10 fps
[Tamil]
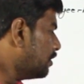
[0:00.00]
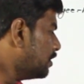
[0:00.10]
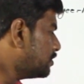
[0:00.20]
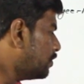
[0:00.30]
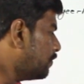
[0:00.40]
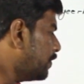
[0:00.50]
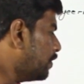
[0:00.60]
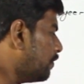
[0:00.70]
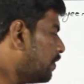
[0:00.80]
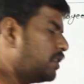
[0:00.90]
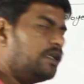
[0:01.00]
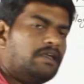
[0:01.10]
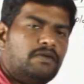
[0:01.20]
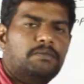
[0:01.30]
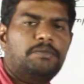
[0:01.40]
டெஸ்டிவ் விடோவாக இருந்தால்
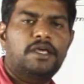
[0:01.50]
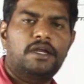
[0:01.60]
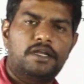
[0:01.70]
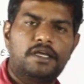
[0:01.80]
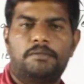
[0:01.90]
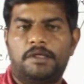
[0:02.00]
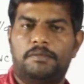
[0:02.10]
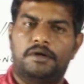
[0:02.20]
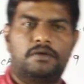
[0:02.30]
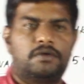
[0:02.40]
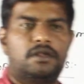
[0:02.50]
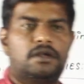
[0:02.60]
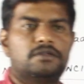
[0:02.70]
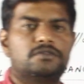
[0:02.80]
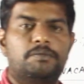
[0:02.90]
நீங்கள் வந்து ப்ரியாரிட்டிக்கு அப்ளை பண்ணலாம்
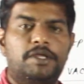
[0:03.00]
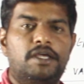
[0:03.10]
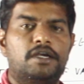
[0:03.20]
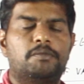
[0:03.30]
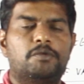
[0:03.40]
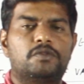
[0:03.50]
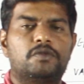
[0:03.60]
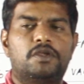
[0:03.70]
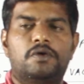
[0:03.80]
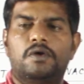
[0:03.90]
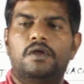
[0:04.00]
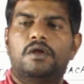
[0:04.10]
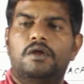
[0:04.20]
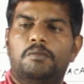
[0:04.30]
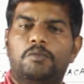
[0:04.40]
ஓகேங்களா ஸோ ப்ரியாரிட்டியை பொறுத்த வரைக்கும்
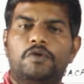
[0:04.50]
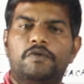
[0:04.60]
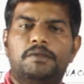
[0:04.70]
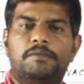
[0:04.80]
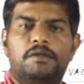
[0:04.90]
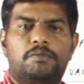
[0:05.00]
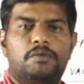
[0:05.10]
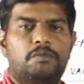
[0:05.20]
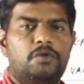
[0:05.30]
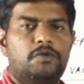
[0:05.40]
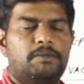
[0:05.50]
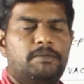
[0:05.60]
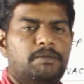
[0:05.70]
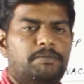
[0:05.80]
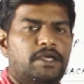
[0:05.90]
மூணு விதமான மூணு
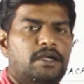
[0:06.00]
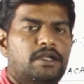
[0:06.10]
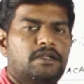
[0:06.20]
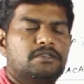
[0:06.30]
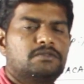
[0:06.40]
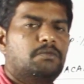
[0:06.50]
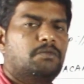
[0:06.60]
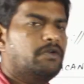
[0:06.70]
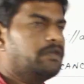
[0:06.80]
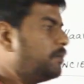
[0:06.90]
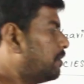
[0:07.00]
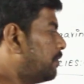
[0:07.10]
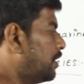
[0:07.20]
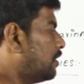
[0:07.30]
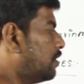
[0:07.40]
விதமான ப்ரியாரிட்டி இருக்குது ஸோ மூணு விதமான
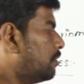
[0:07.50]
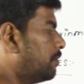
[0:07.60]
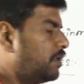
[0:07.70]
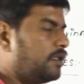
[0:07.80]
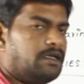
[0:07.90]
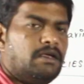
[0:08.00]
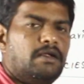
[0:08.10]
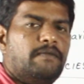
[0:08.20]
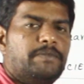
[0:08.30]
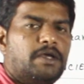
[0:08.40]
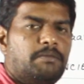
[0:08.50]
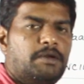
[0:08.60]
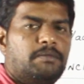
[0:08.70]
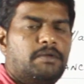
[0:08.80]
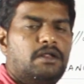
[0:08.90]
ப்ரியாரிட்டிக்குமே நீங்கள்
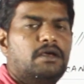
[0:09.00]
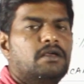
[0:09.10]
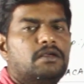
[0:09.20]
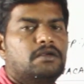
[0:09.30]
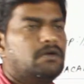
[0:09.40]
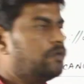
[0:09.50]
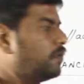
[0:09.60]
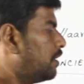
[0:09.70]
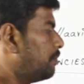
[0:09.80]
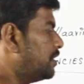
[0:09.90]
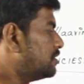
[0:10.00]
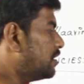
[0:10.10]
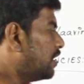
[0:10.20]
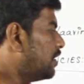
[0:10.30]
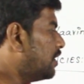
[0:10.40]
அப்ளை பண்ணலாம் ஒருவேளை பிசி
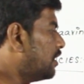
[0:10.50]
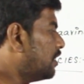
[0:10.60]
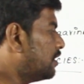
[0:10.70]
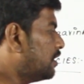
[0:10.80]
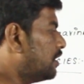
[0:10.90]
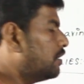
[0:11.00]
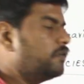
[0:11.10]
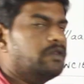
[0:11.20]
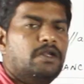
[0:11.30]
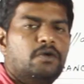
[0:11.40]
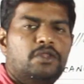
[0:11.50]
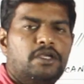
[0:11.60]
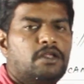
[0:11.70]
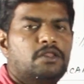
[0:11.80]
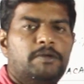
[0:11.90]
கேண்டிடேட்டாக இருந்தீங்கன்னா இதில் வந்து
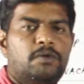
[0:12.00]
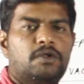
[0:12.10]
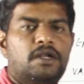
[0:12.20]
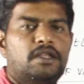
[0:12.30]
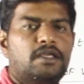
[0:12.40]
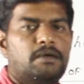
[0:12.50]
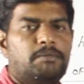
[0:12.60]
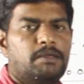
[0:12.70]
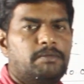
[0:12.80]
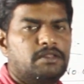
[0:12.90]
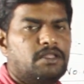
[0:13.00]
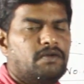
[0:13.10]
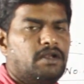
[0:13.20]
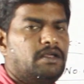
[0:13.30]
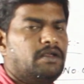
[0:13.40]
இடஒதுக்கீடு எதுவுமே கொடுக்கல நீங்கள் அப்ளை பண்ண
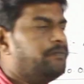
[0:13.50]
தேவையில்ல